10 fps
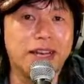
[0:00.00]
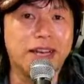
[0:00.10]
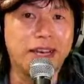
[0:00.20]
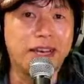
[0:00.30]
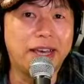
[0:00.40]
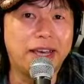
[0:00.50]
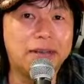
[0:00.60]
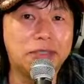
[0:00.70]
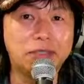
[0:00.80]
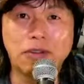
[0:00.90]

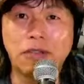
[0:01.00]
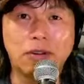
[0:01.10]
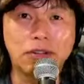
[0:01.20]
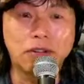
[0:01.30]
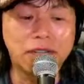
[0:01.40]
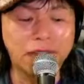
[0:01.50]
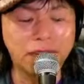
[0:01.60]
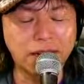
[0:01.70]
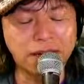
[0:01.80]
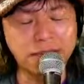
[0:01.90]
えー、初期の、初期型
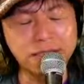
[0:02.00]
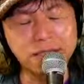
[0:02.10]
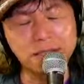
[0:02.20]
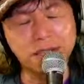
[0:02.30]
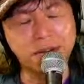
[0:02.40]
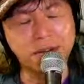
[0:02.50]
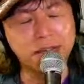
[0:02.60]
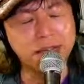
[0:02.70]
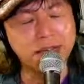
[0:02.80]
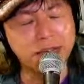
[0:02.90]
が完成するまでのね、